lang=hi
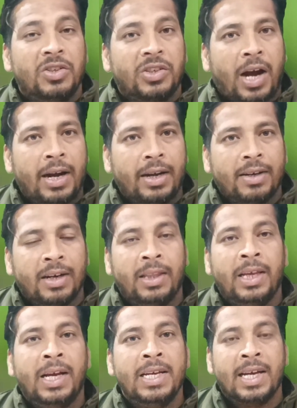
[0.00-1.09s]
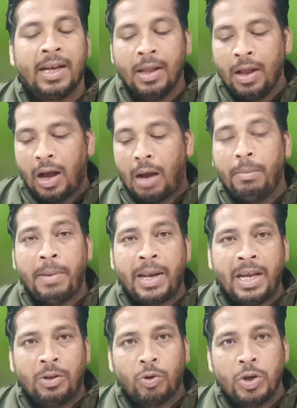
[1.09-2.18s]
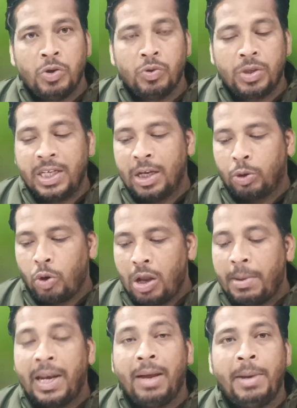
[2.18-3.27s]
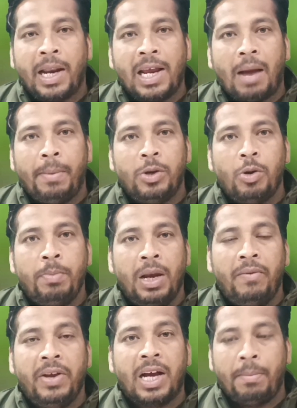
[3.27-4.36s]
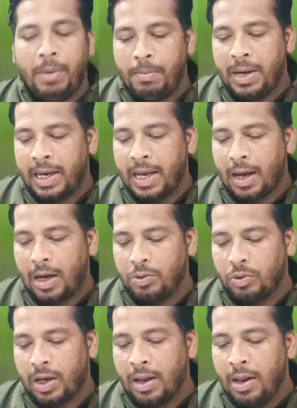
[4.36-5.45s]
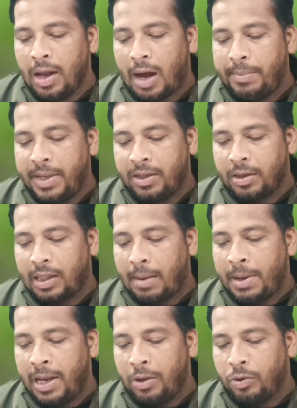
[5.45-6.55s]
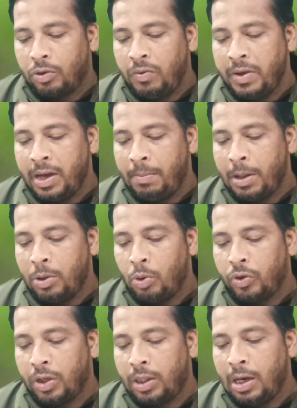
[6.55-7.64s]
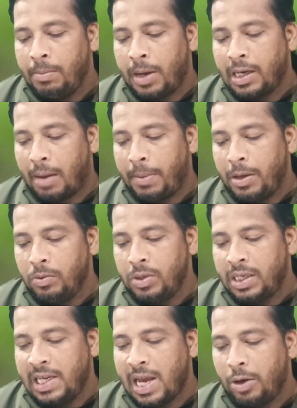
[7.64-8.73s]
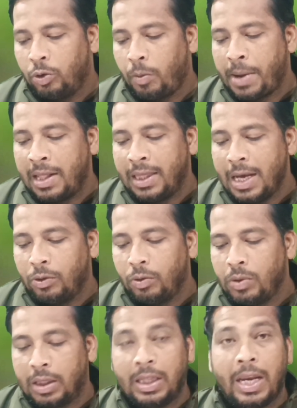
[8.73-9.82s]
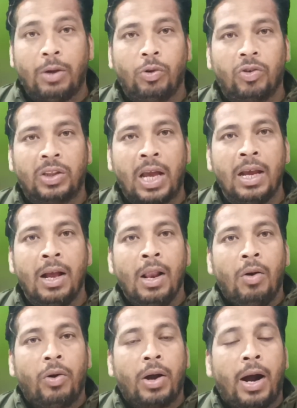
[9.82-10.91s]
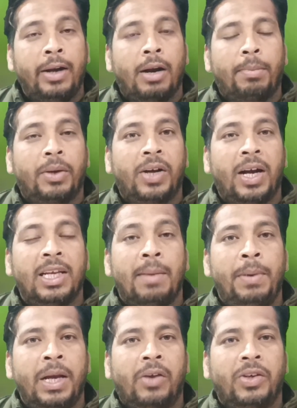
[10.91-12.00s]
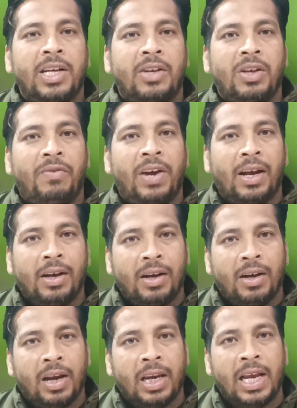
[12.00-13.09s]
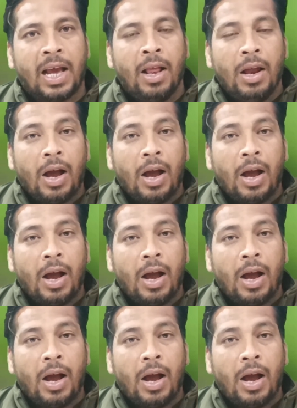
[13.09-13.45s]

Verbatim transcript: स्टार्ट कर दी गई है अब मैंने इसको यूज किया तो ही मैंने मेरा यहाँ पे जो बिल भी यहाँ पे बन के आ चुका है आप देख सकते हैं मैंने इसको स्विगी पे दो से तीन बार यहाँ पे यूज किया है एक सौ पैंतीस एक सौ उनहत्तर एक सौ सताईस और हंड्रेड परसेंट ये अप्लीकेशन यहाँ से वर्क कर रही है